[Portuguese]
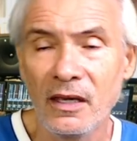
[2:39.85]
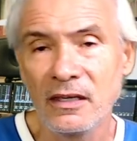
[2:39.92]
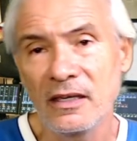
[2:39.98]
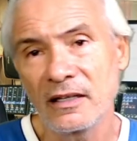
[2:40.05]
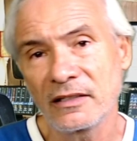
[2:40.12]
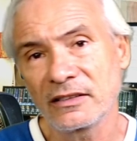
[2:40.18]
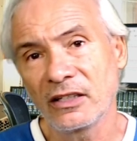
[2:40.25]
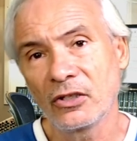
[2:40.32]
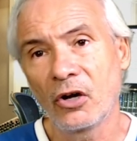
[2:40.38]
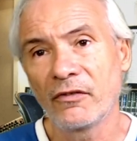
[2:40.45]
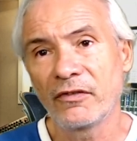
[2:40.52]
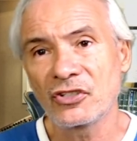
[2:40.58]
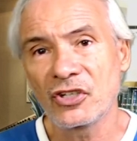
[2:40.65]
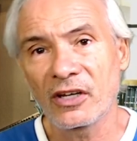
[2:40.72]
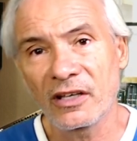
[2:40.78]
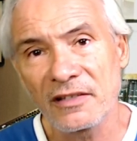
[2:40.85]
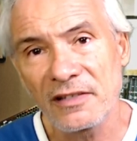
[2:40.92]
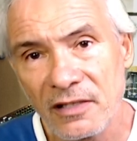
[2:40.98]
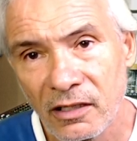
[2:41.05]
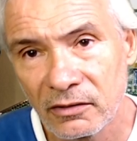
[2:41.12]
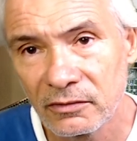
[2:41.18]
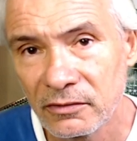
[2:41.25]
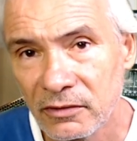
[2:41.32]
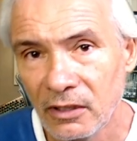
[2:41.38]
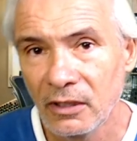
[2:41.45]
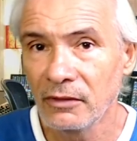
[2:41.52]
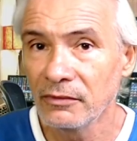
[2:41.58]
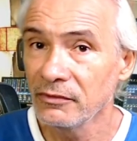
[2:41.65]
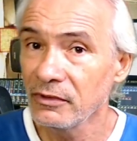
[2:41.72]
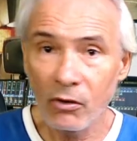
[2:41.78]
E esta nova geração
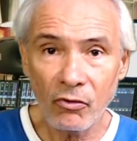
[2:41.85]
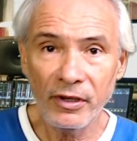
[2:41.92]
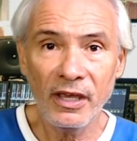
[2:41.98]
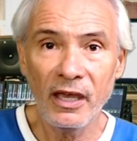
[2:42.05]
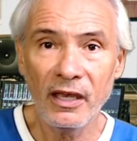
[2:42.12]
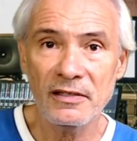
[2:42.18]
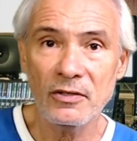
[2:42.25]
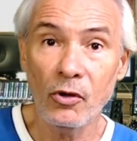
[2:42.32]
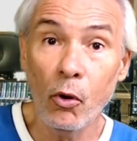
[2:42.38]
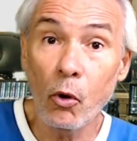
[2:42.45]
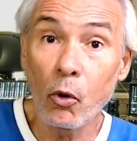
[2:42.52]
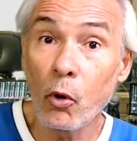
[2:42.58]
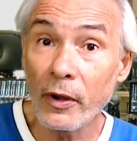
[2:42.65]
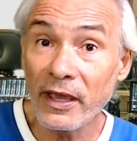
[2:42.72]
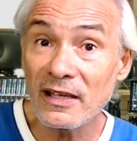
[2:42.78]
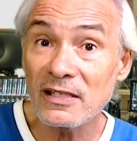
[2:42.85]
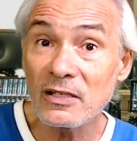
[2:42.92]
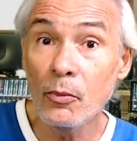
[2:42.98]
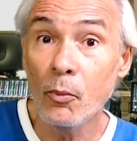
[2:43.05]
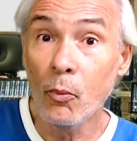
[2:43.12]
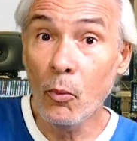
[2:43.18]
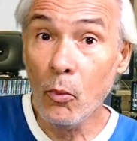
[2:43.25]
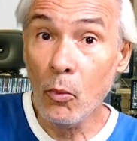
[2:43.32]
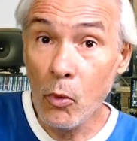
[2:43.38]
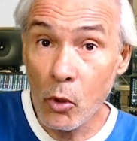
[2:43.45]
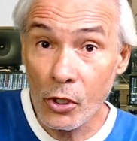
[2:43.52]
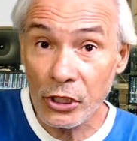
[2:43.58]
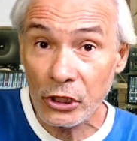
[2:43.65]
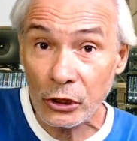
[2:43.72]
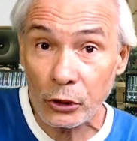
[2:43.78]
não conhece ou conhece
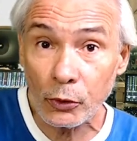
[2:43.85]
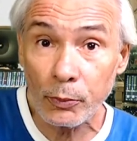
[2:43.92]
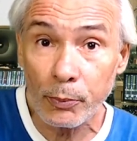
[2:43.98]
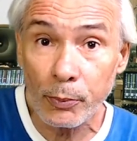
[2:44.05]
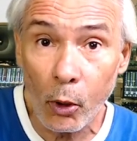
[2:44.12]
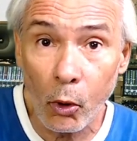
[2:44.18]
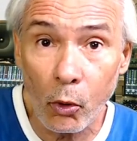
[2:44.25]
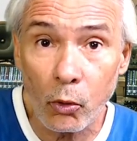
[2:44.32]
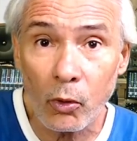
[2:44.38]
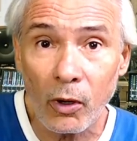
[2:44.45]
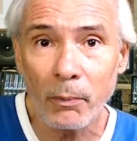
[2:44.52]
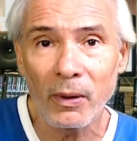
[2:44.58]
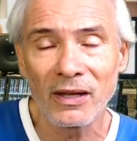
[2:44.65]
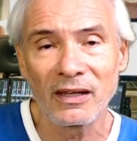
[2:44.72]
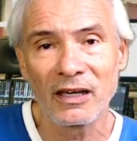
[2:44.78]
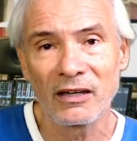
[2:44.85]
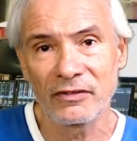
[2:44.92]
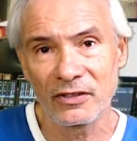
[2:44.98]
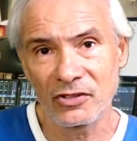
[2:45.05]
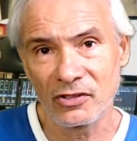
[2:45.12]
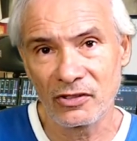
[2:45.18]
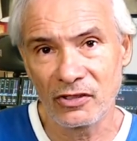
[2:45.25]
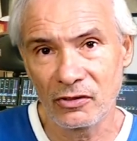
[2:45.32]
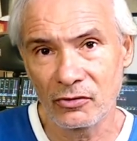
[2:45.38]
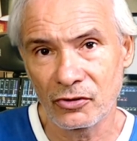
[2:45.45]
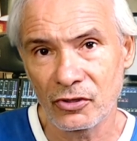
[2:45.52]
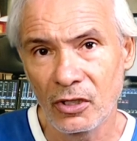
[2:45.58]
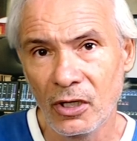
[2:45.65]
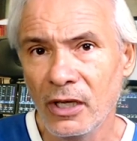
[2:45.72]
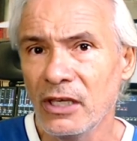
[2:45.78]
muito pouco a palavra de
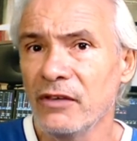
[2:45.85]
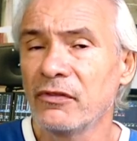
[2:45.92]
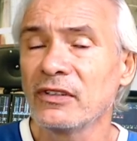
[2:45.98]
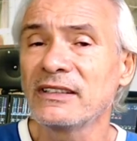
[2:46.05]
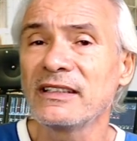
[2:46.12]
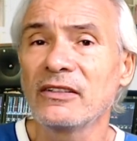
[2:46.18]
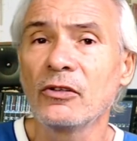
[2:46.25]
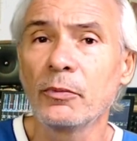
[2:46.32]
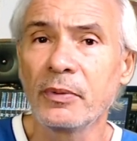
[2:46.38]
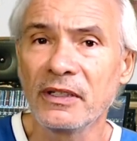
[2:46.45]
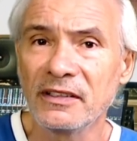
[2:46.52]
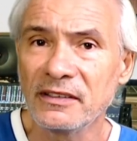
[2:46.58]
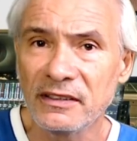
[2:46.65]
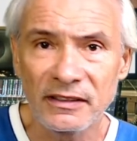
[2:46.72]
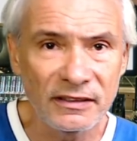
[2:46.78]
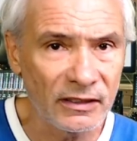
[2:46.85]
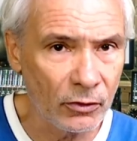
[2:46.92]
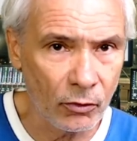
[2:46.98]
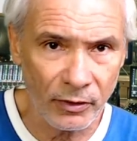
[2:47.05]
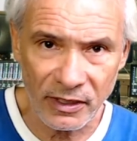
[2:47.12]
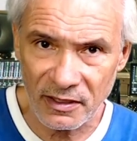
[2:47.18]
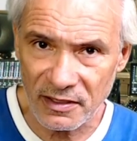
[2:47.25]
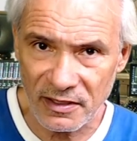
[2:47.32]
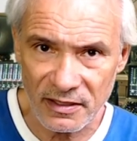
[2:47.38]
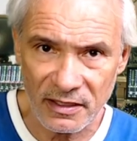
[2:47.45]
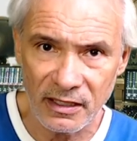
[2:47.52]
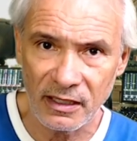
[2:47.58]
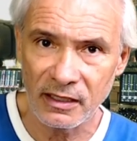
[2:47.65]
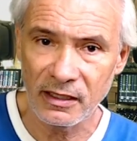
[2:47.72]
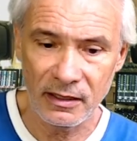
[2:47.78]
Deus. E você não precisa
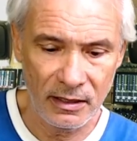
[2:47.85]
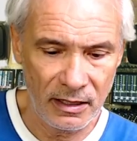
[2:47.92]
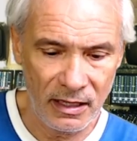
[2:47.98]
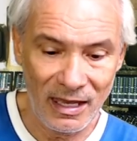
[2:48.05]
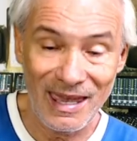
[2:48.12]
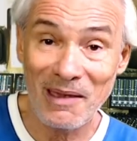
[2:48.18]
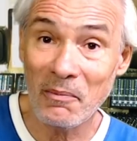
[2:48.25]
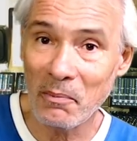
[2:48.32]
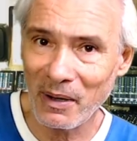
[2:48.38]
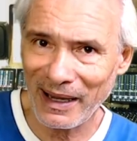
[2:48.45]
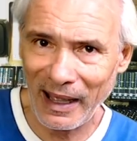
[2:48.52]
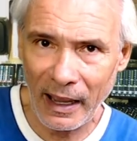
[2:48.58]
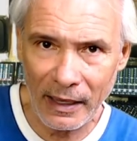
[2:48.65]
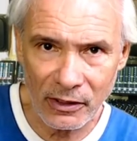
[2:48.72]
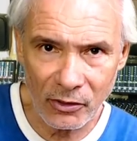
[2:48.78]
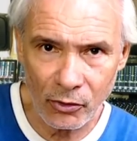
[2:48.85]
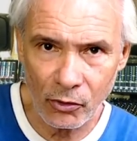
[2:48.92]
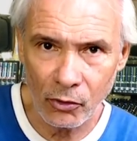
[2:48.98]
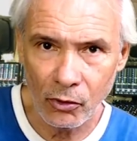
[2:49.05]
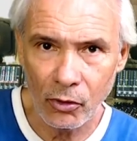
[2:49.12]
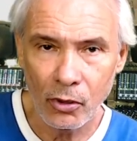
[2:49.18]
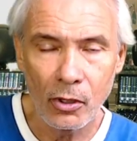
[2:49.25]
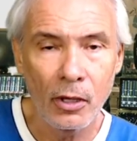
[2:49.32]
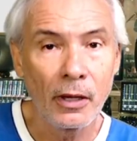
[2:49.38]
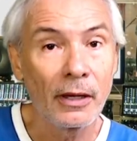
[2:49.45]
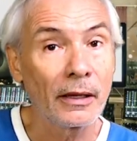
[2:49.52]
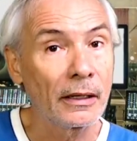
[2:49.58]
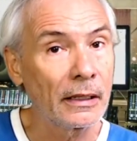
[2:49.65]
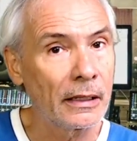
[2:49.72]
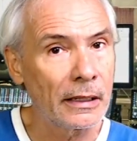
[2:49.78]
conhecer hebraico,
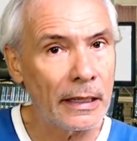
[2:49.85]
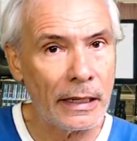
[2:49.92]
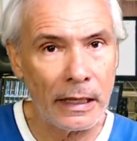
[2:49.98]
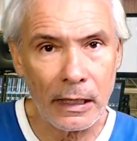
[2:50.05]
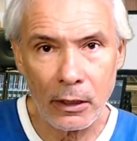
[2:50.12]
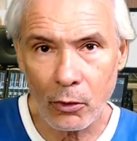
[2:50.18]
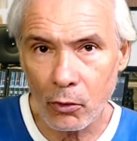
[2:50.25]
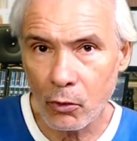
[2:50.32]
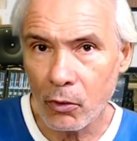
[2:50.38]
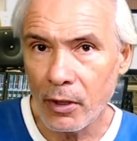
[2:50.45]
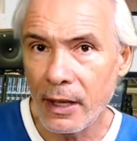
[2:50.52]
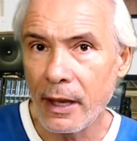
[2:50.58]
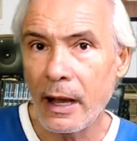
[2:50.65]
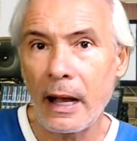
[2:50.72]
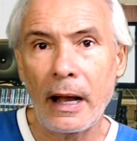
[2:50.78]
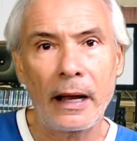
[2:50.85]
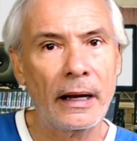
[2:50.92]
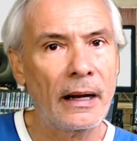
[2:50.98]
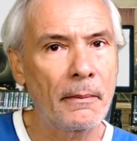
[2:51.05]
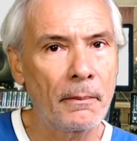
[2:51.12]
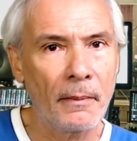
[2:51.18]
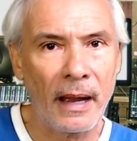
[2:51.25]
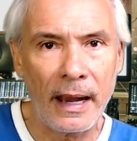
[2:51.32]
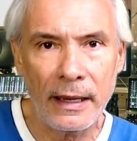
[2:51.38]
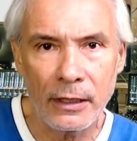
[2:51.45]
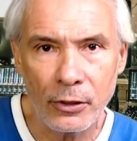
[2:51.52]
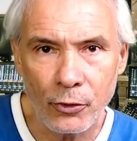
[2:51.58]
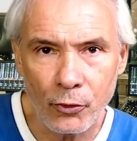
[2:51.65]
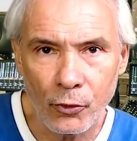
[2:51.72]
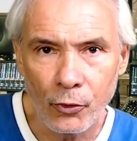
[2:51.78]
grego,
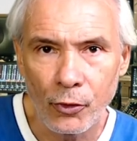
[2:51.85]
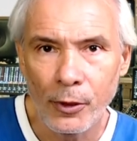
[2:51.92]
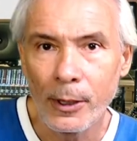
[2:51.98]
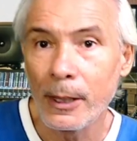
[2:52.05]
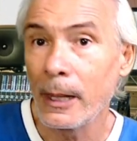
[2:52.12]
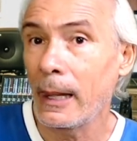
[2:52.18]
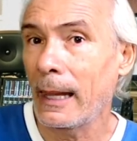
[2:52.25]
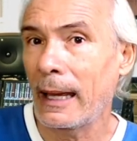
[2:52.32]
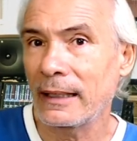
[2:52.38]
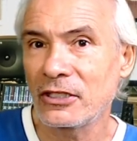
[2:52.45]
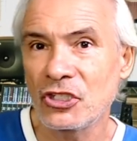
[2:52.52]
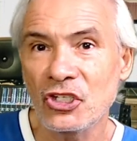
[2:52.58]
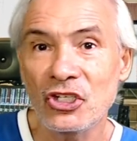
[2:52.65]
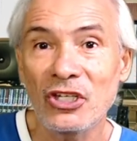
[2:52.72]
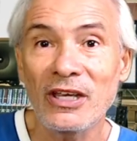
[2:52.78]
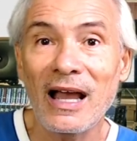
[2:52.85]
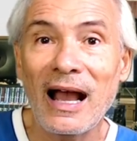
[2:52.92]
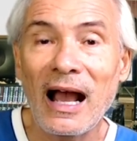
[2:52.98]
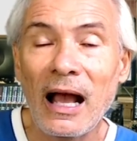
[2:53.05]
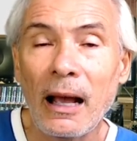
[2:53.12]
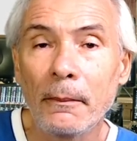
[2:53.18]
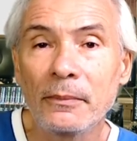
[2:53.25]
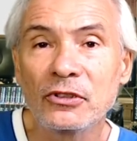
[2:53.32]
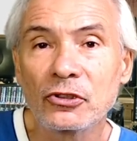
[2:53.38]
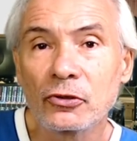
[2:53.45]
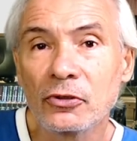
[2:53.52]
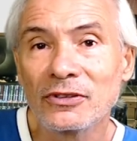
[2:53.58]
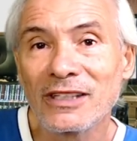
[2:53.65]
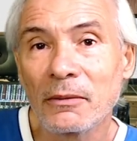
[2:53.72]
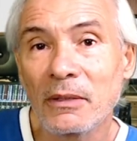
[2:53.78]
aramaico, latim,
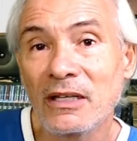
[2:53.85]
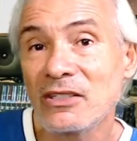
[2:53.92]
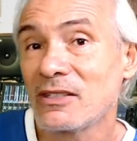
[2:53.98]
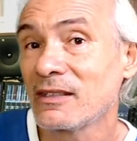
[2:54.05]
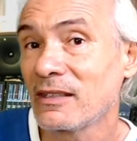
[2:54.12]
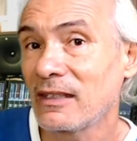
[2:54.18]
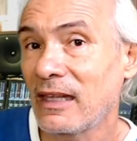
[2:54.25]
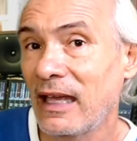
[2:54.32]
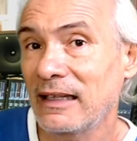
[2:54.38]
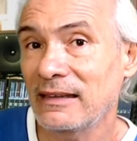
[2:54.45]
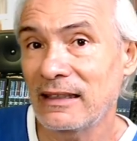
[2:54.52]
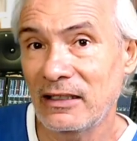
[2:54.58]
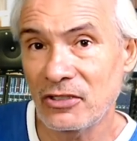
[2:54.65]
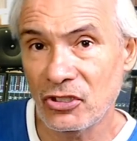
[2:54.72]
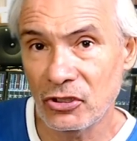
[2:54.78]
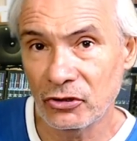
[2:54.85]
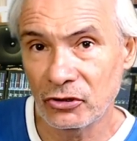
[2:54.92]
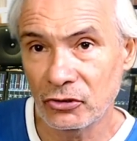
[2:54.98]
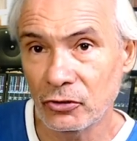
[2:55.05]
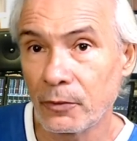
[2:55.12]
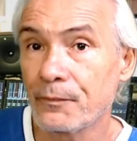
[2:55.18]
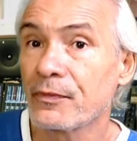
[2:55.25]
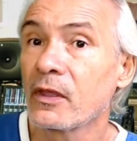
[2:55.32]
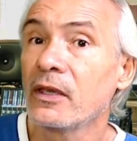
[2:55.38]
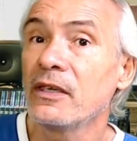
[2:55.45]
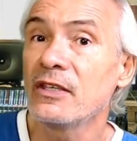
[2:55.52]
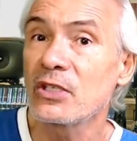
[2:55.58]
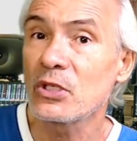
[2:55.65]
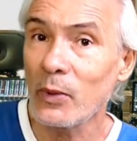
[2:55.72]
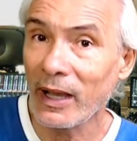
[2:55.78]
absolutamente nada disso.
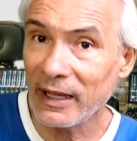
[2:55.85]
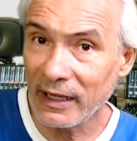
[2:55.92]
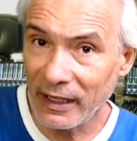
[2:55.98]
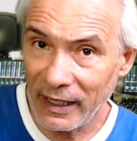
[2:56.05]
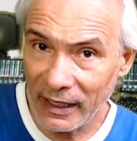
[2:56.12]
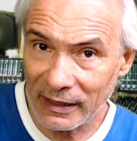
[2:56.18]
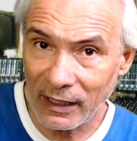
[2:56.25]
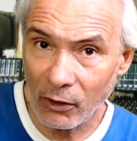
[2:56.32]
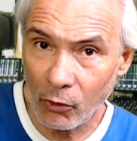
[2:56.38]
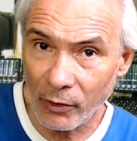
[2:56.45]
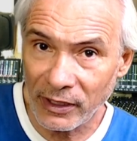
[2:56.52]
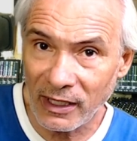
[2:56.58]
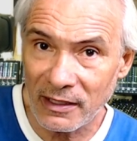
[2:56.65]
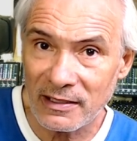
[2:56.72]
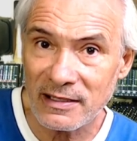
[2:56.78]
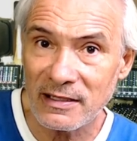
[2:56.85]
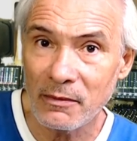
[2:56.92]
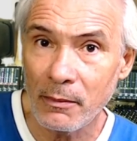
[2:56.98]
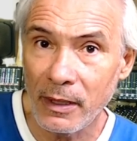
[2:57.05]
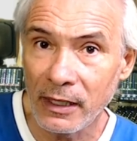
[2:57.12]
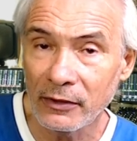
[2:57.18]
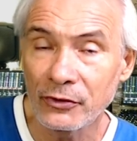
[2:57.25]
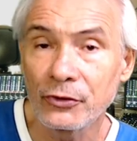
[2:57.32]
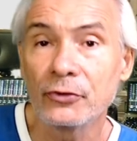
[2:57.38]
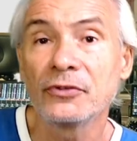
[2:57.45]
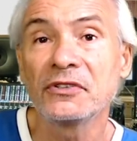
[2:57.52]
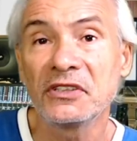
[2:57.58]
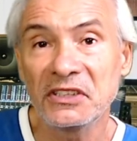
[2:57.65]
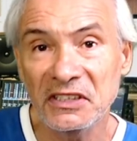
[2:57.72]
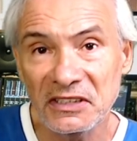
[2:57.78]
Isso agrega conhecimento?
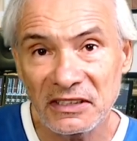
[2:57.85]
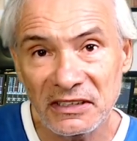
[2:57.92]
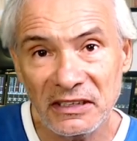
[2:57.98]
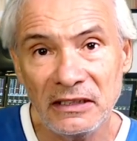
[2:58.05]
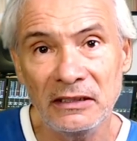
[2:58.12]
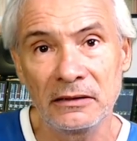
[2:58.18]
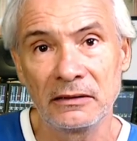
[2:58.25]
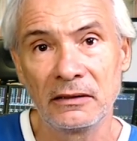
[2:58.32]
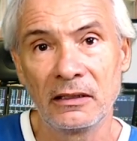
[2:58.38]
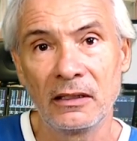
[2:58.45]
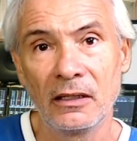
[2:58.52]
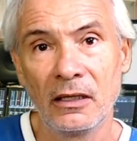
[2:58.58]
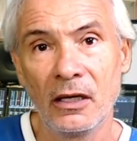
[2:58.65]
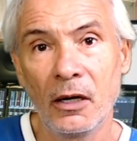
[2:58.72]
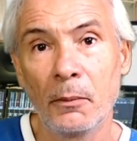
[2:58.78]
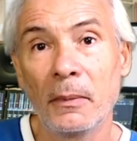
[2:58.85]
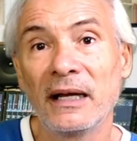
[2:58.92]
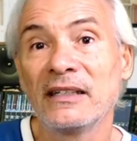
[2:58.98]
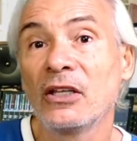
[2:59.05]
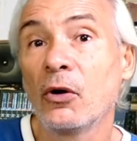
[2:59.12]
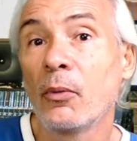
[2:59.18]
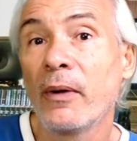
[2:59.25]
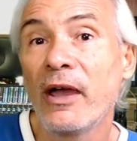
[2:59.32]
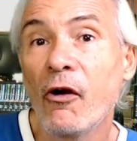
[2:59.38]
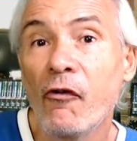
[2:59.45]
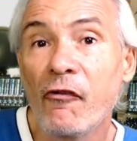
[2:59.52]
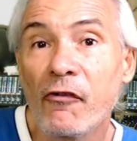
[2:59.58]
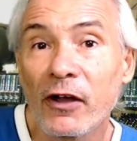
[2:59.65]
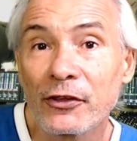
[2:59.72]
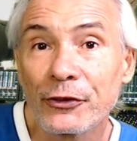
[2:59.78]
Sim, mas não é o
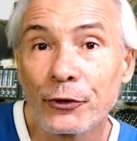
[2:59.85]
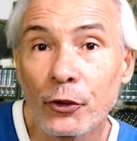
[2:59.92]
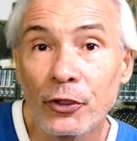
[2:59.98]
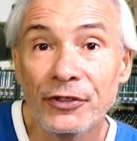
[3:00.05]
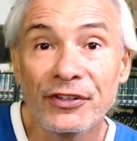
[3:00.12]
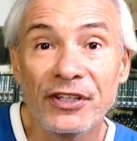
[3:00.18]
fator